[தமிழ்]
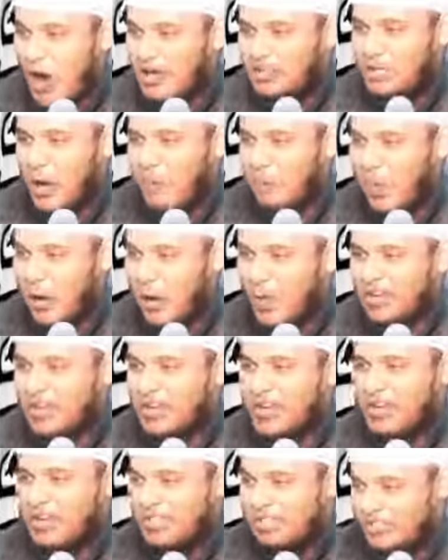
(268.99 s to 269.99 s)

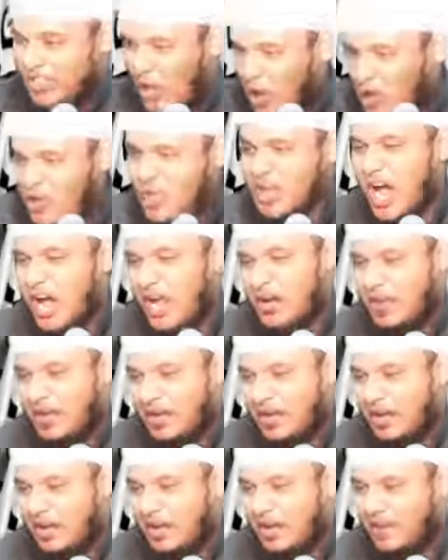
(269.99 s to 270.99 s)
ஓட்டப்படுவதற்கு
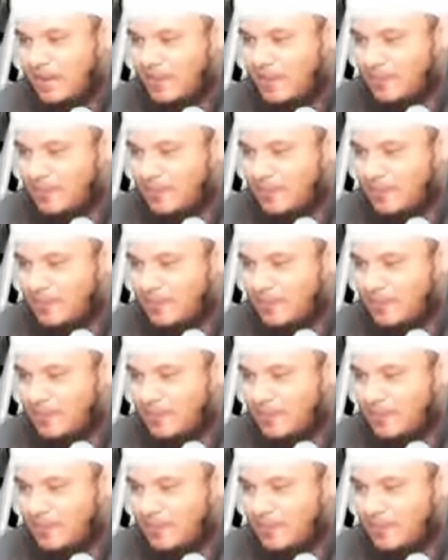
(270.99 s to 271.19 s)
தகுதியானவர்கள்